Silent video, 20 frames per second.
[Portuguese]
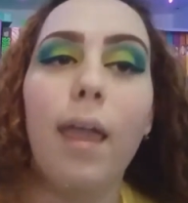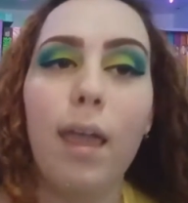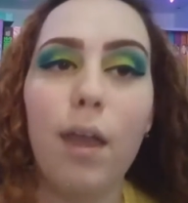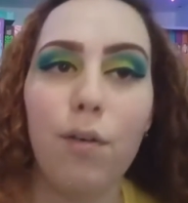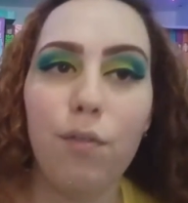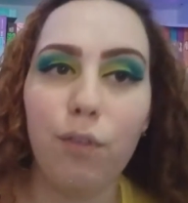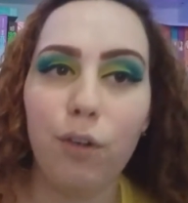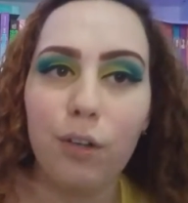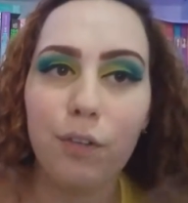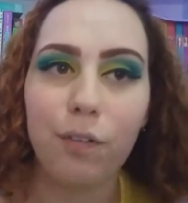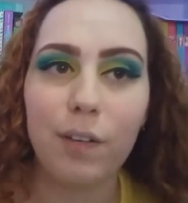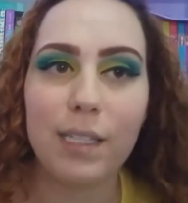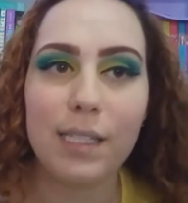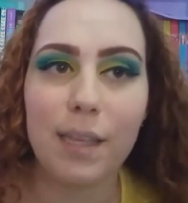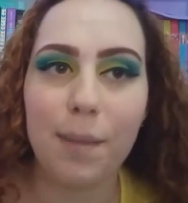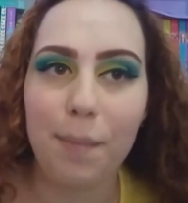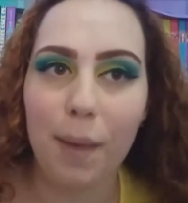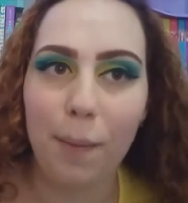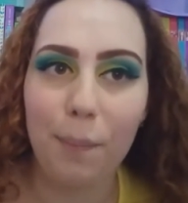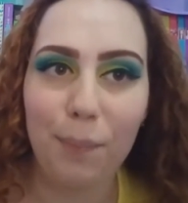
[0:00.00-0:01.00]
Eu vou
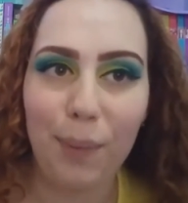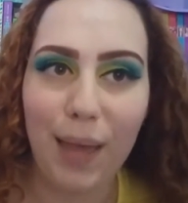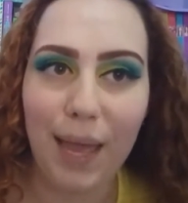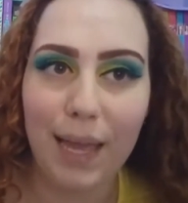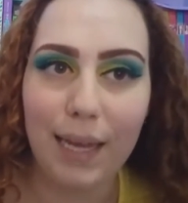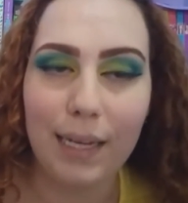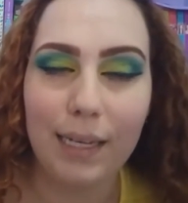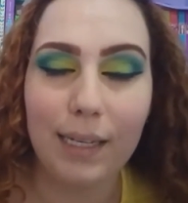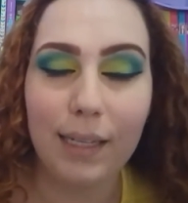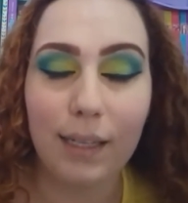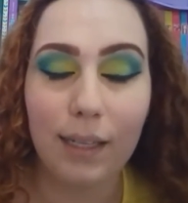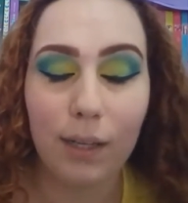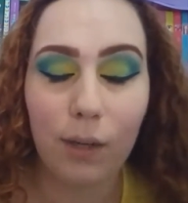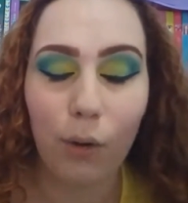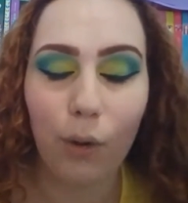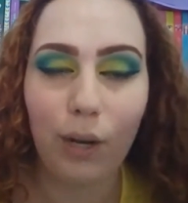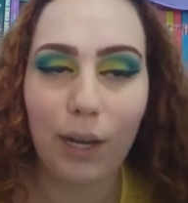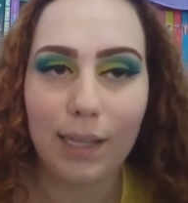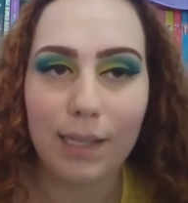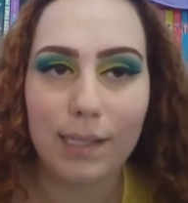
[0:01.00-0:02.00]
fazer minha pele e
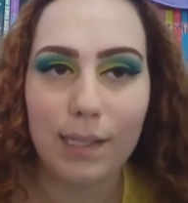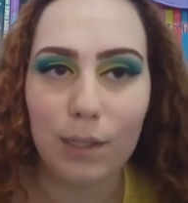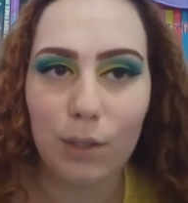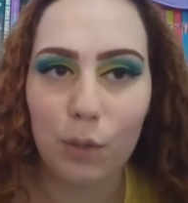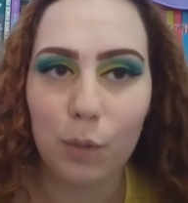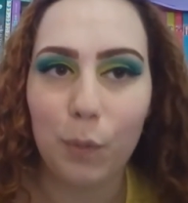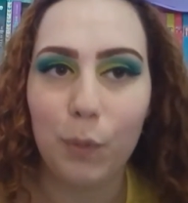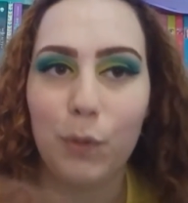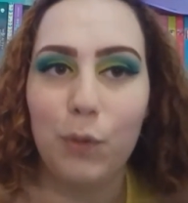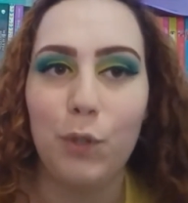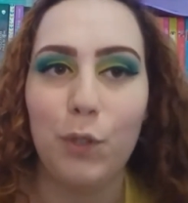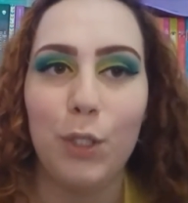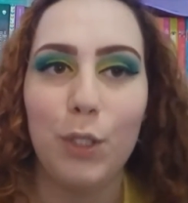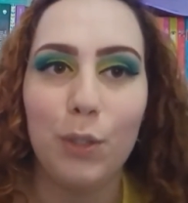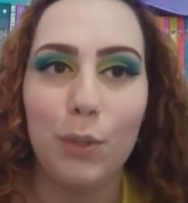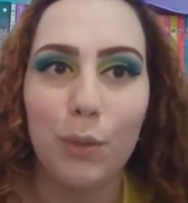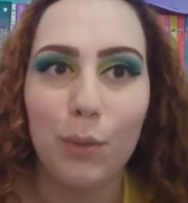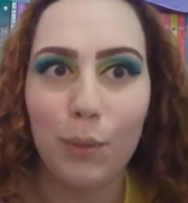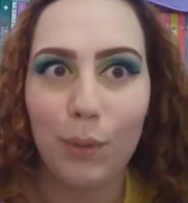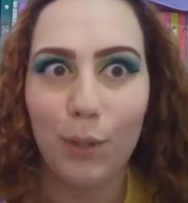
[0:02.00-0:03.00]
colar cílios
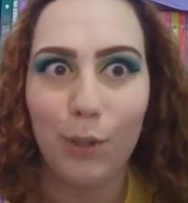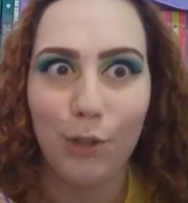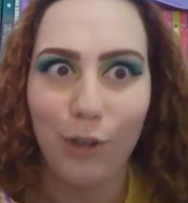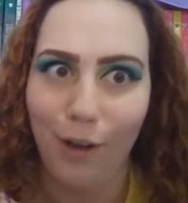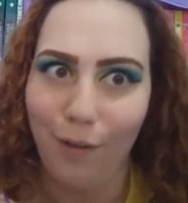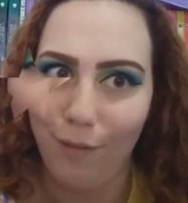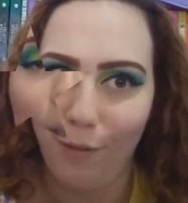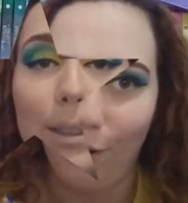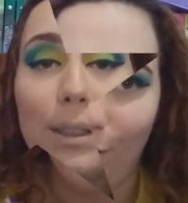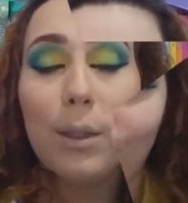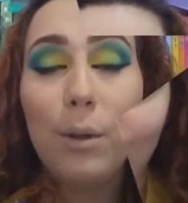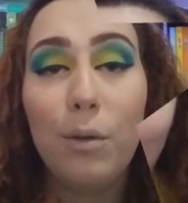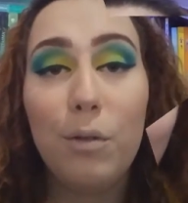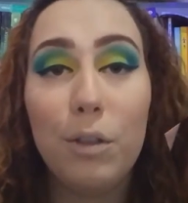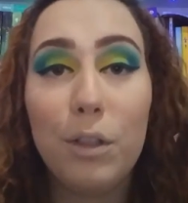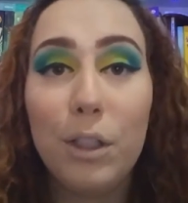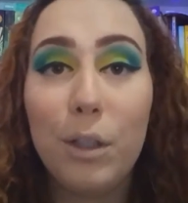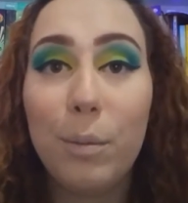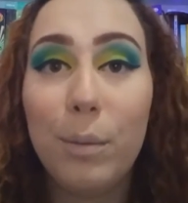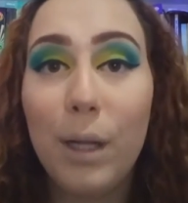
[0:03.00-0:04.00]
postiço e já
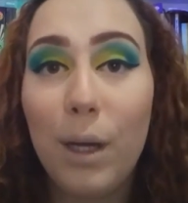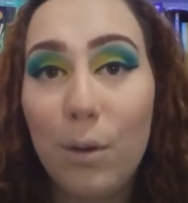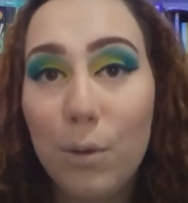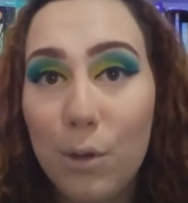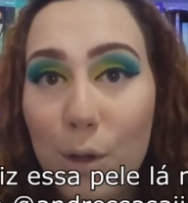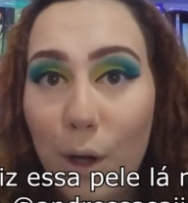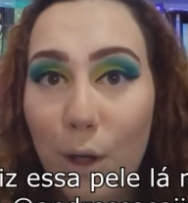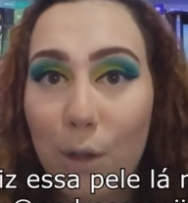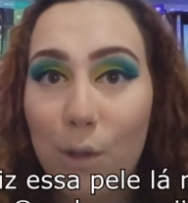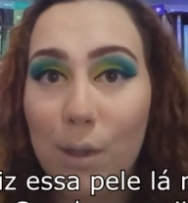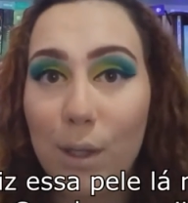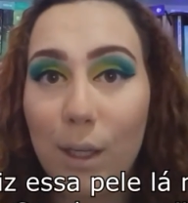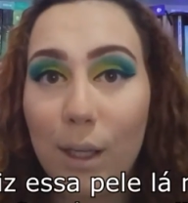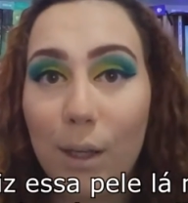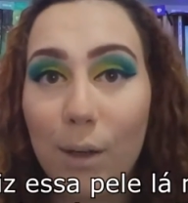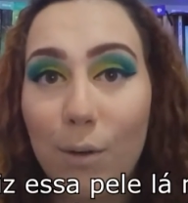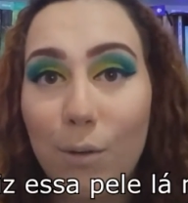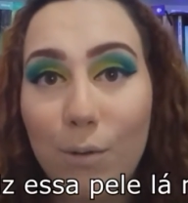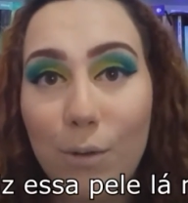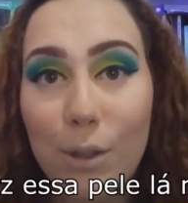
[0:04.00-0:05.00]
volto. Vou terminar os olhos
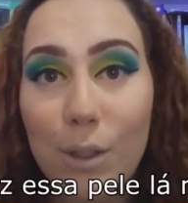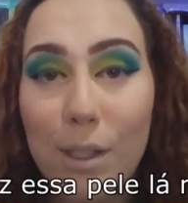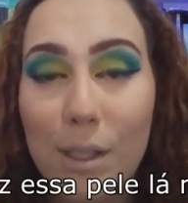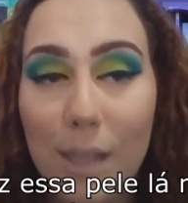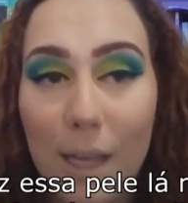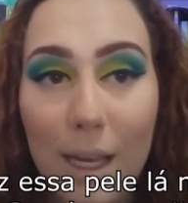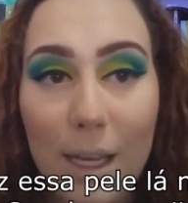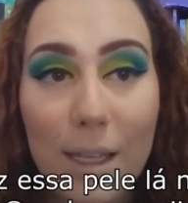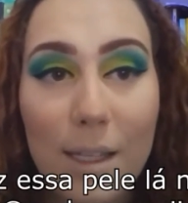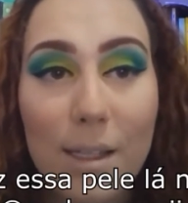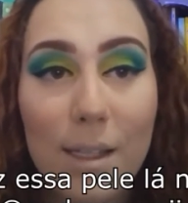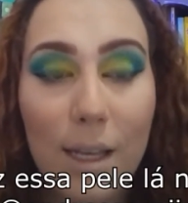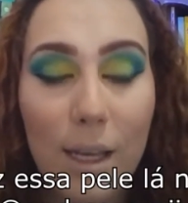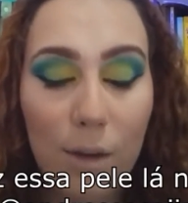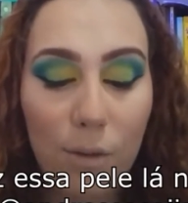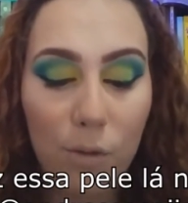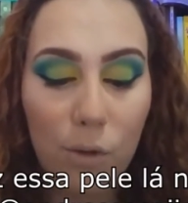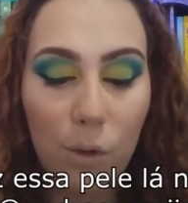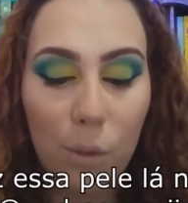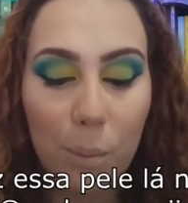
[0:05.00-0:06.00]
aqui com vocês,
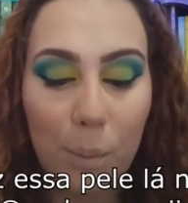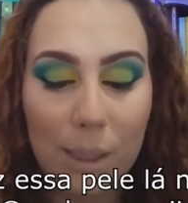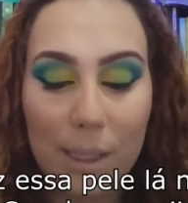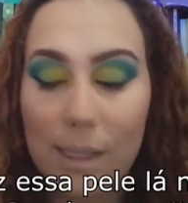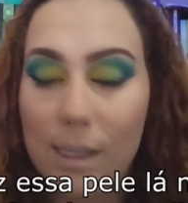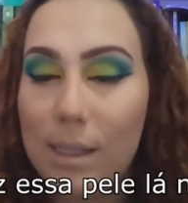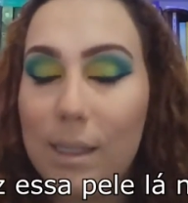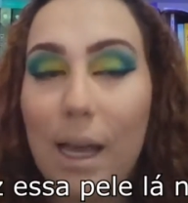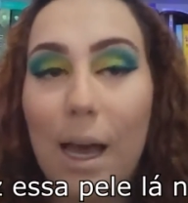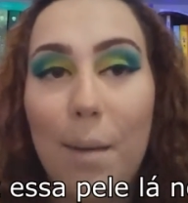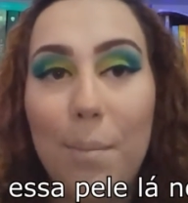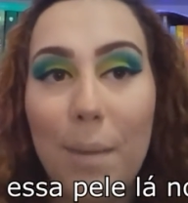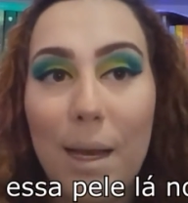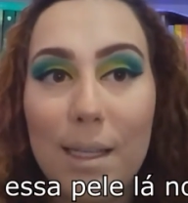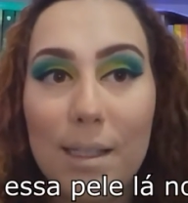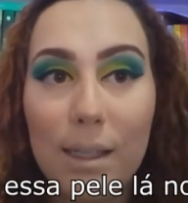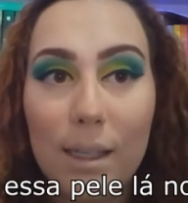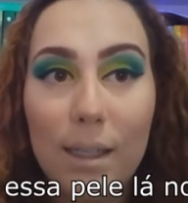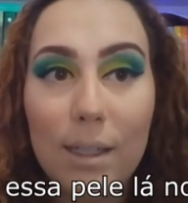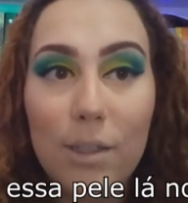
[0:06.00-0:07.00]
eu vou passar a
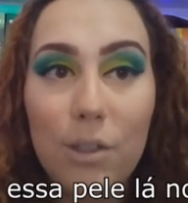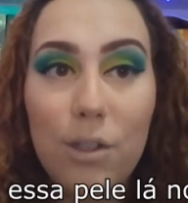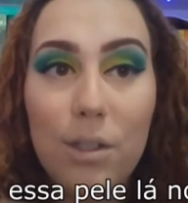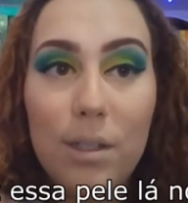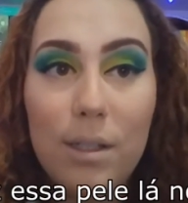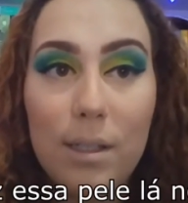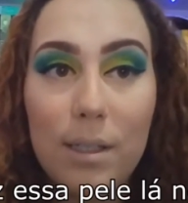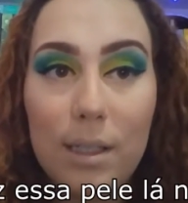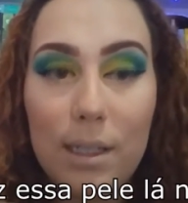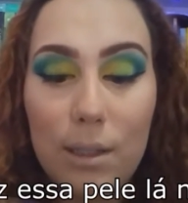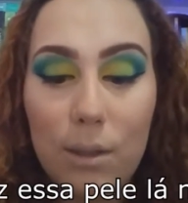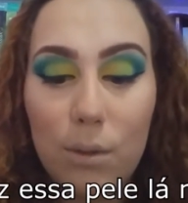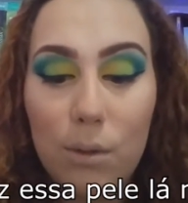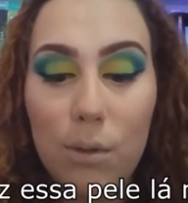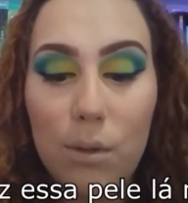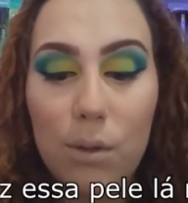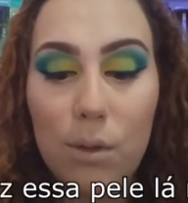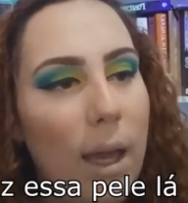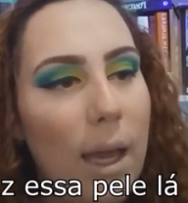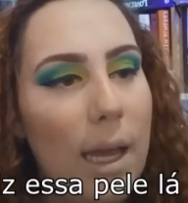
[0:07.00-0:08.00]
máscara de
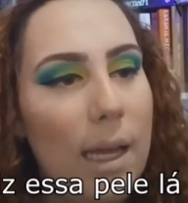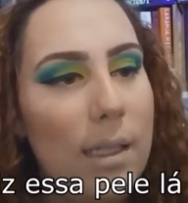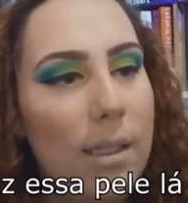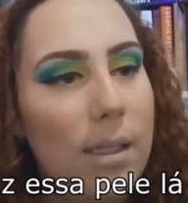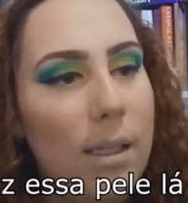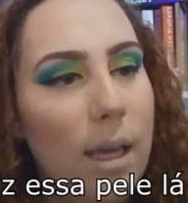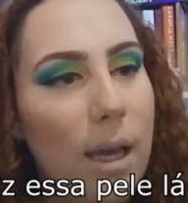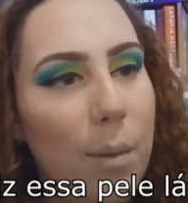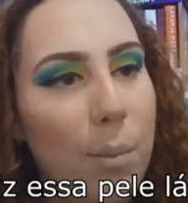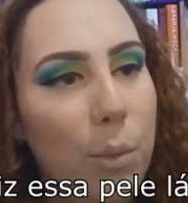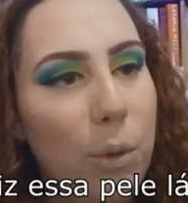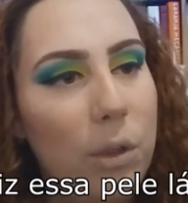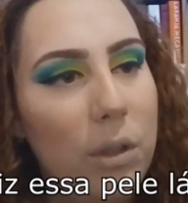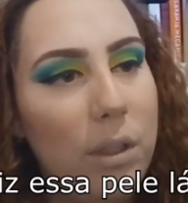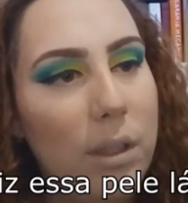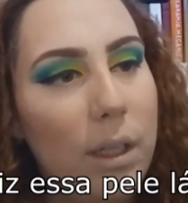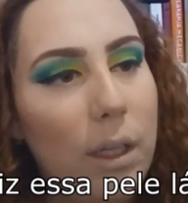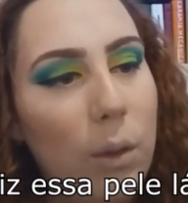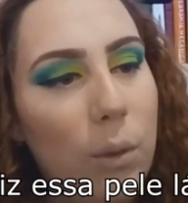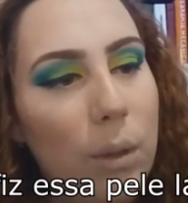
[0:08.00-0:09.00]
cílios. Essa é a
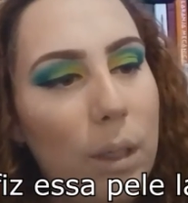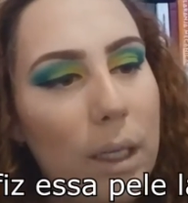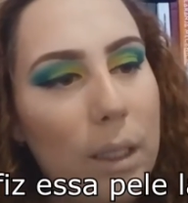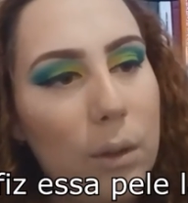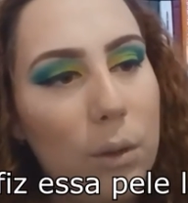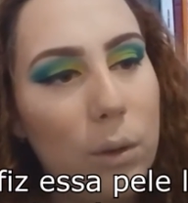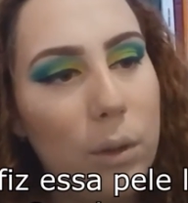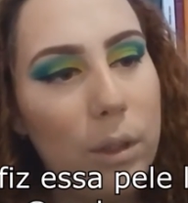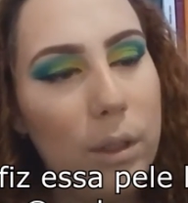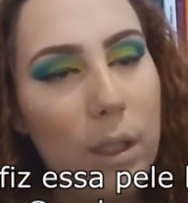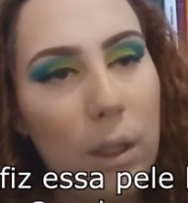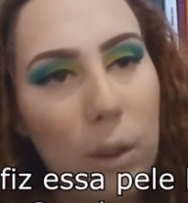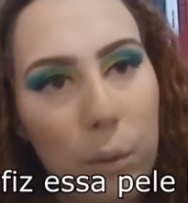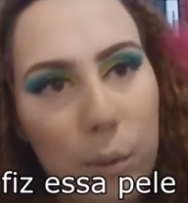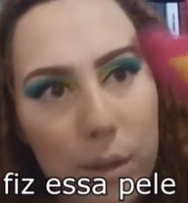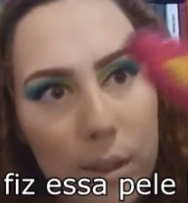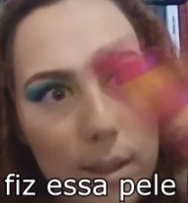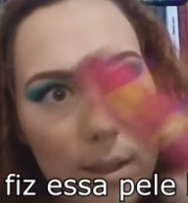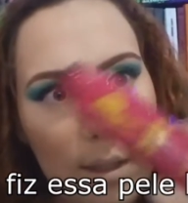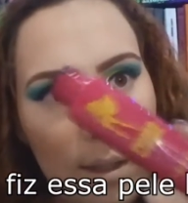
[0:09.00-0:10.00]
Poder Alongador da
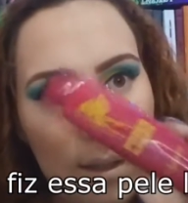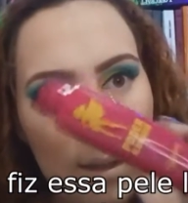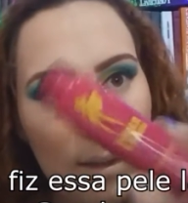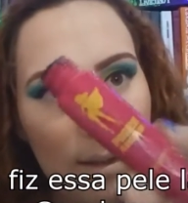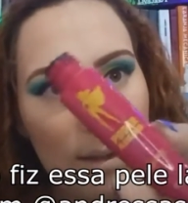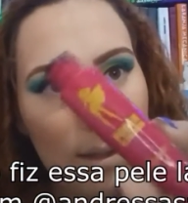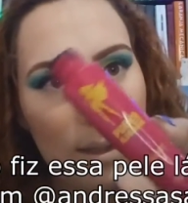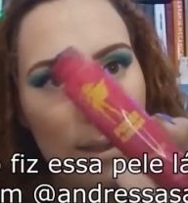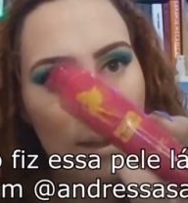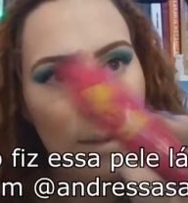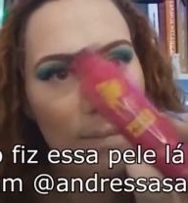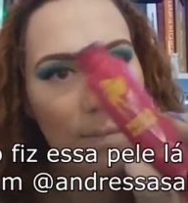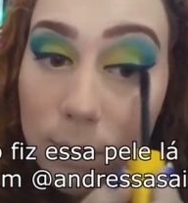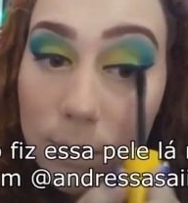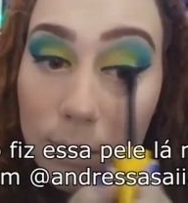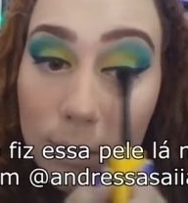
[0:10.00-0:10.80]
Luizance.